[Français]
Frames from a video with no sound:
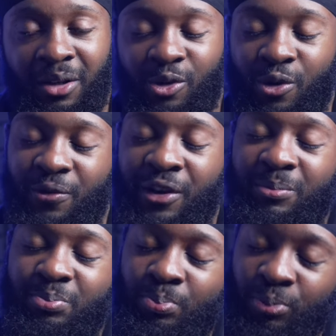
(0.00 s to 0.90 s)
tu fais
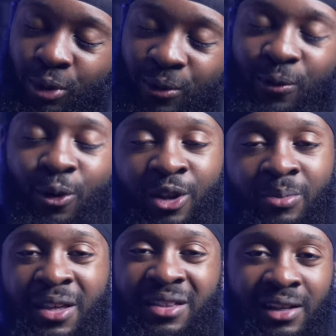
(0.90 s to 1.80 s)
peu de fautes,
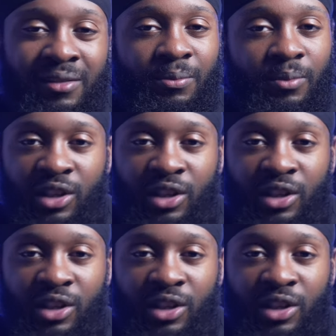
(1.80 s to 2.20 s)
mais ça,